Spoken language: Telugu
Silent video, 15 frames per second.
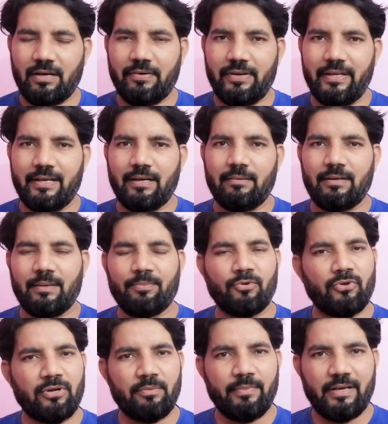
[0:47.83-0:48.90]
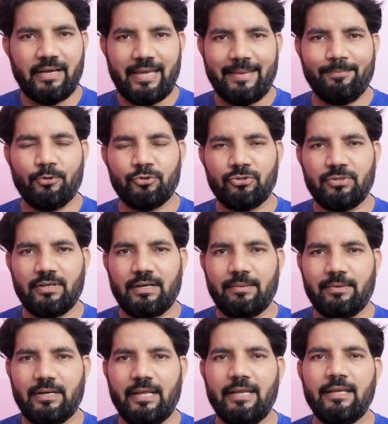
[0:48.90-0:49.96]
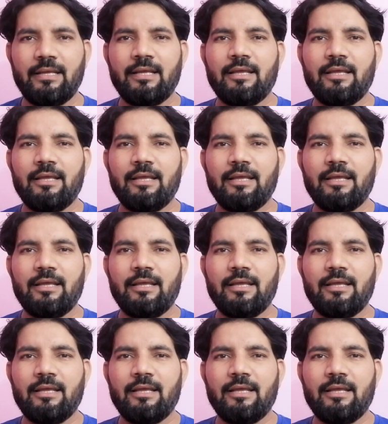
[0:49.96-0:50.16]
కావాలి కాబట్టి అప్పటి వరకు మీకు అయిపోతుంది కాబట్టి